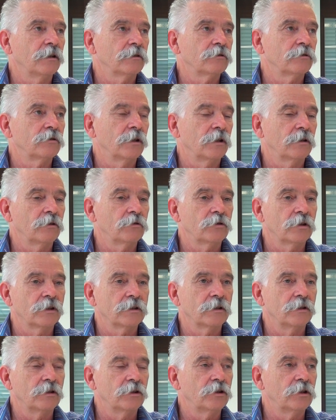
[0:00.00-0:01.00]
Also dadurch,
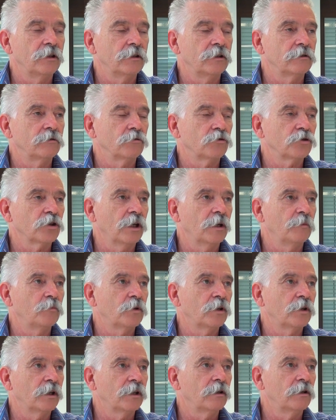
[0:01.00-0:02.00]
dass er nicht lesen und
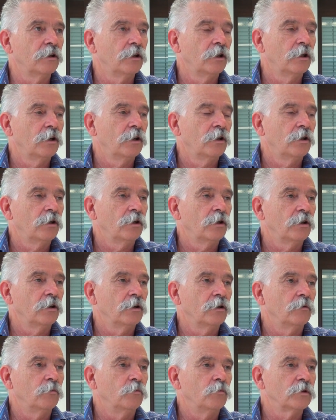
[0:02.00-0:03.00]
schreiben kann,
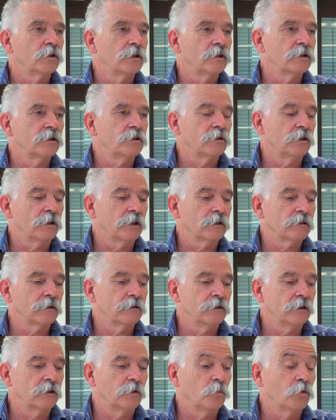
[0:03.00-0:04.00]
muss er sich die
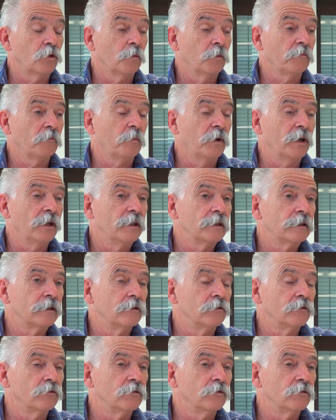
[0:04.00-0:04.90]
ganzen Dinge im Kopf behalten.